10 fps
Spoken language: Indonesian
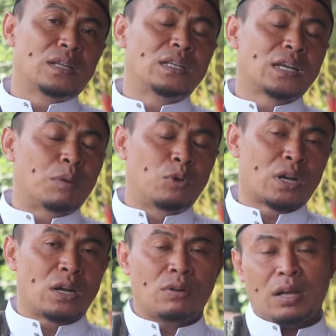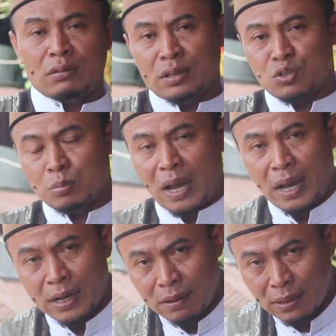dan dikabulkan oleh Allah
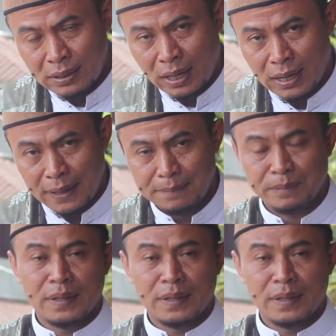Subhanahu wa taala.